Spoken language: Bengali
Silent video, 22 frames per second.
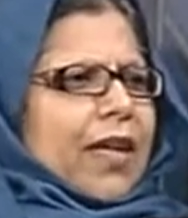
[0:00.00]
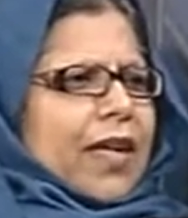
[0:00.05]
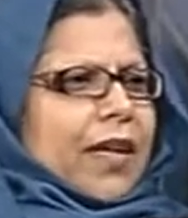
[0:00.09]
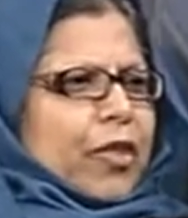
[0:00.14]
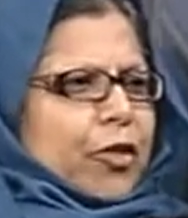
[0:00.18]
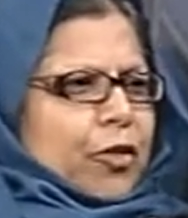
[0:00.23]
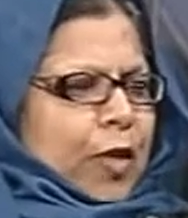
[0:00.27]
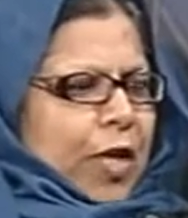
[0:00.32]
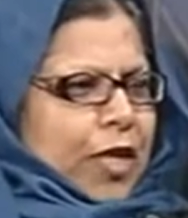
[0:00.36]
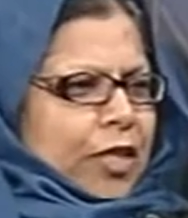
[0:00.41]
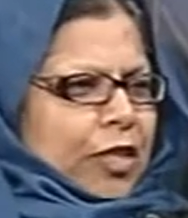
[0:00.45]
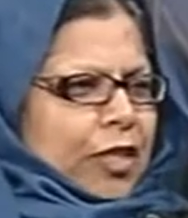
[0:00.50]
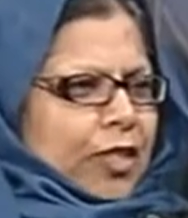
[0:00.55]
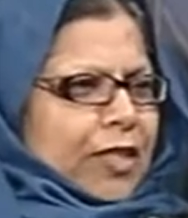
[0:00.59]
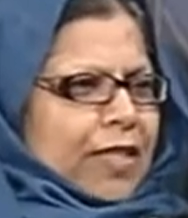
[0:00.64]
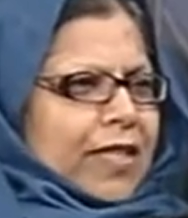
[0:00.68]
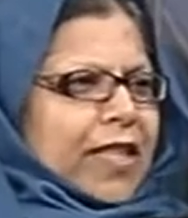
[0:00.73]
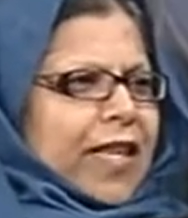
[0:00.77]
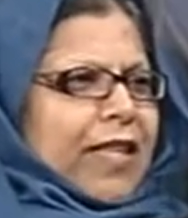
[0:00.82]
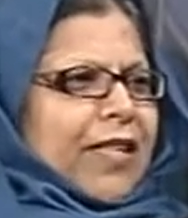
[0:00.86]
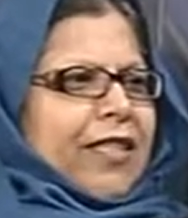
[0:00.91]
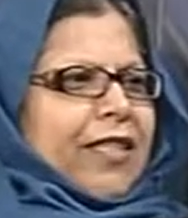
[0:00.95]
এডুকেশন
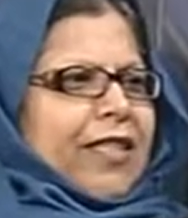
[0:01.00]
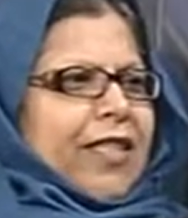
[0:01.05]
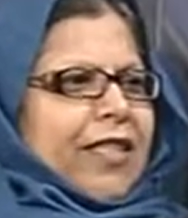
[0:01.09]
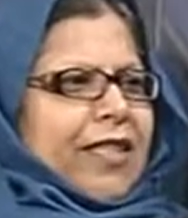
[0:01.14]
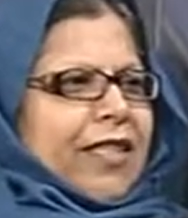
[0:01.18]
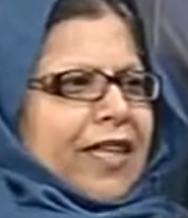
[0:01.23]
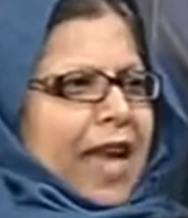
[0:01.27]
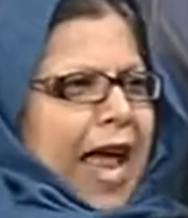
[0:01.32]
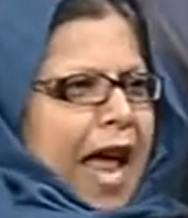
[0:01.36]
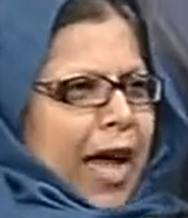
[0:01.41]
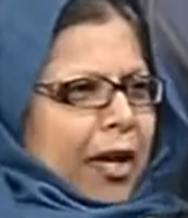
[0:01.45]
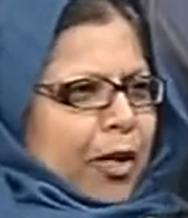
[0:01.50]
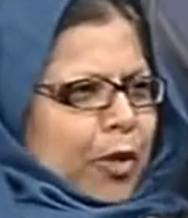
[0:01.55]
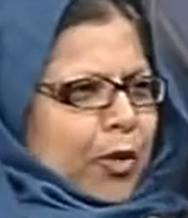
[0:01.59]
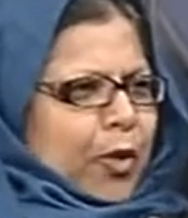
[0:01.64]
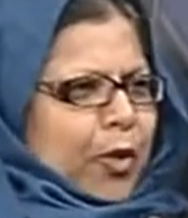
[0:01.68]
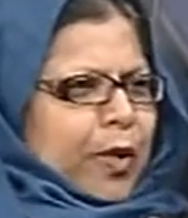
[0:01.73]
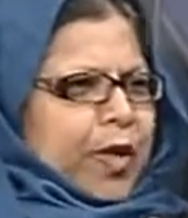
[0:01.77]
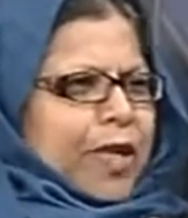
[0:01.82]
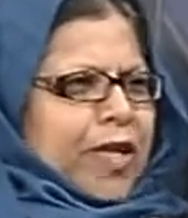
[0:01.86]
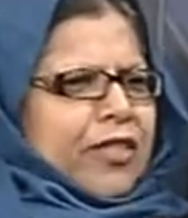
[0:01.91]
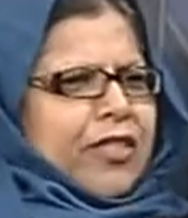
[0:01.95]
সেক্টর
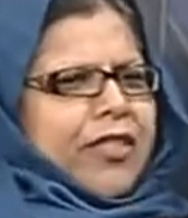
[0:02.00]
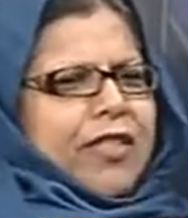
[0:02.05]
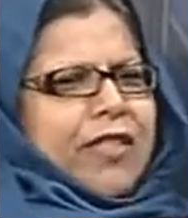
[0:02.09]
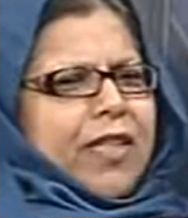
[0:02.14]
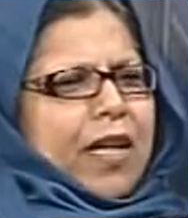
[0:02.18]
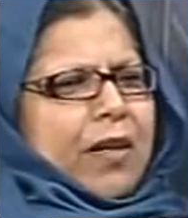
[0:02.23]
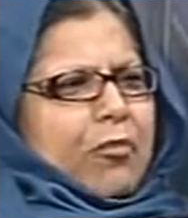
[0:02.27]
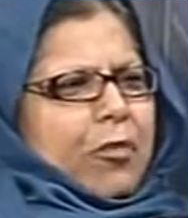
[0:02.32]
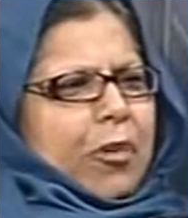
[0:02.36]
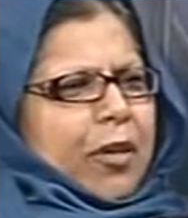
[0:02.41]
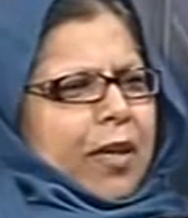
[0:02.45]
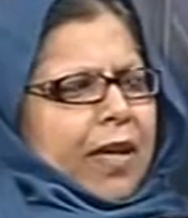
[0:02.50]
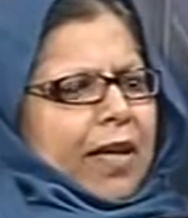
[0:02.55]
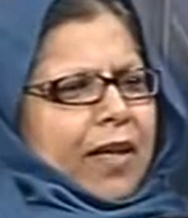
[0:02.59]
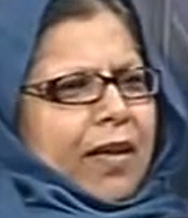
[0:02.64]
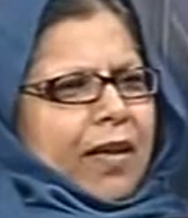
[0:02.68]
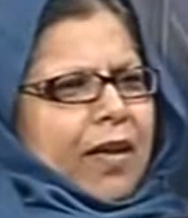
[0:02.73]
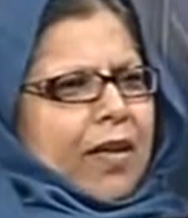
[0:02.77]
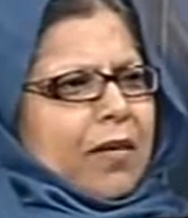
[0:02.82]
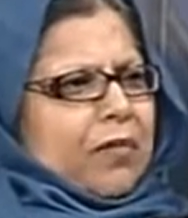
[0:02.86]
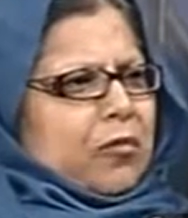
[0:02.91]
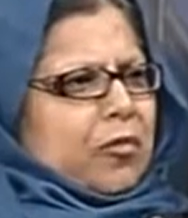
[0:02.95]
ল্যাঙ্গুয়েজ তারপরে
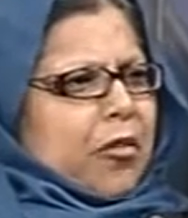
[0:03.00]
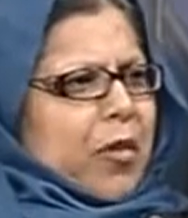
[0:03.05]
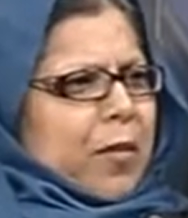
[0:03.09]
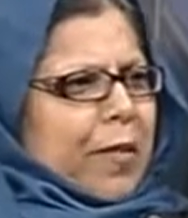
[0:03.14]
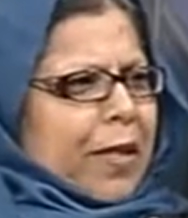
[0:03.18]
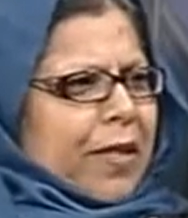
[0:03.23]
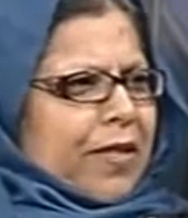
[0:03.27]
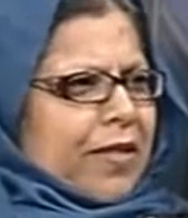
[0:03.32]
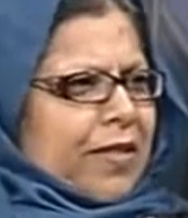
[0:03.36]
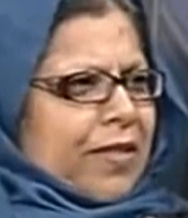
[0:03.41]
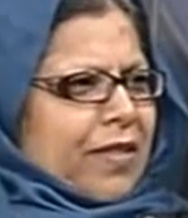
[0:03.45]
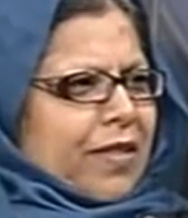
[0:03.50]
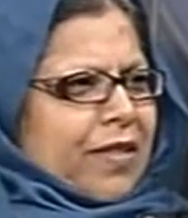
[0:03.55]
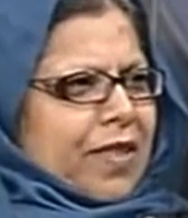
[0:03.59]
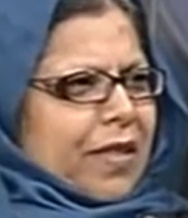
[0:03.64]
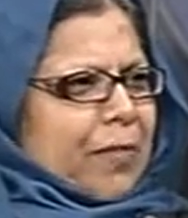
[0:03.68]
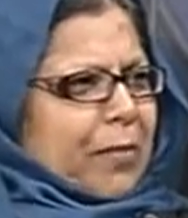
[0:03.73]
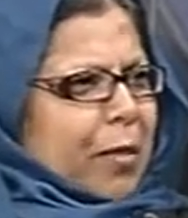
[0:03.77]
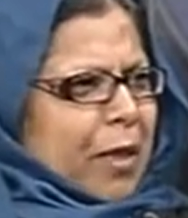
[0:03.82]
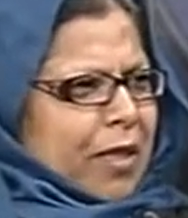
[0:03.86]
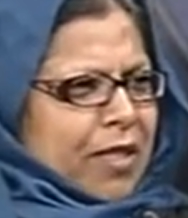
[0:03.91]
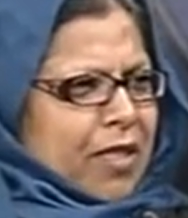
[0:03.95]
উইমেন্স
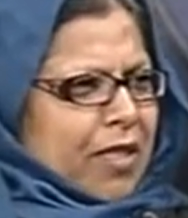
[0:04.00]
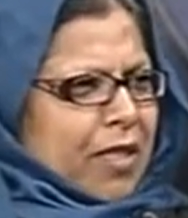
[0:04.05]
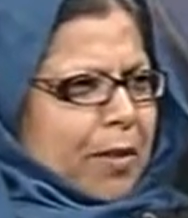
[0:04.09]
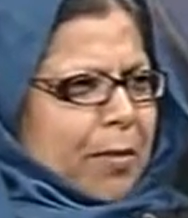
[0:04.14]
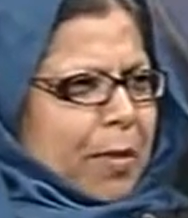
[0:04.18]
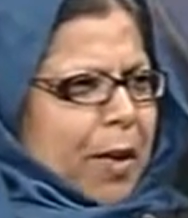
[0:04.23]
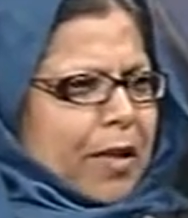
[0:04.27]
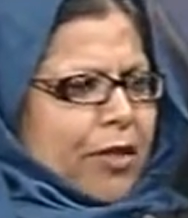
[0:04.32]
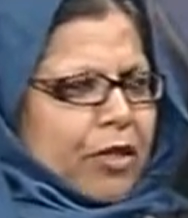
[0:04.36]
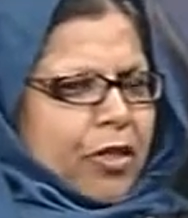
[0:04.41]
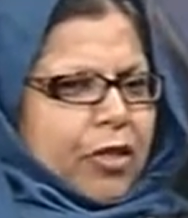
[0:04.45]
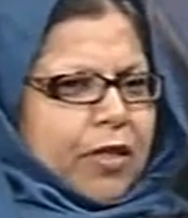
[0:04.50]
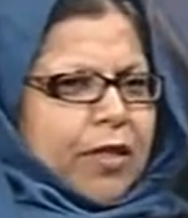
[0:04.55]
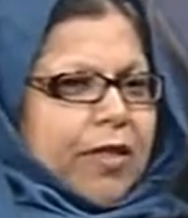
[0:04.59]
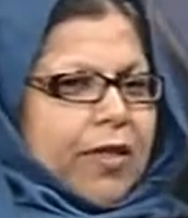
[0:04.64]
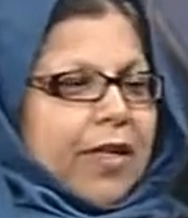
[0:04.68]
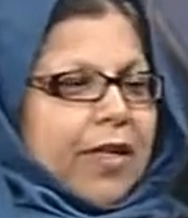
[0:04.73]
পার্টিসিপেশন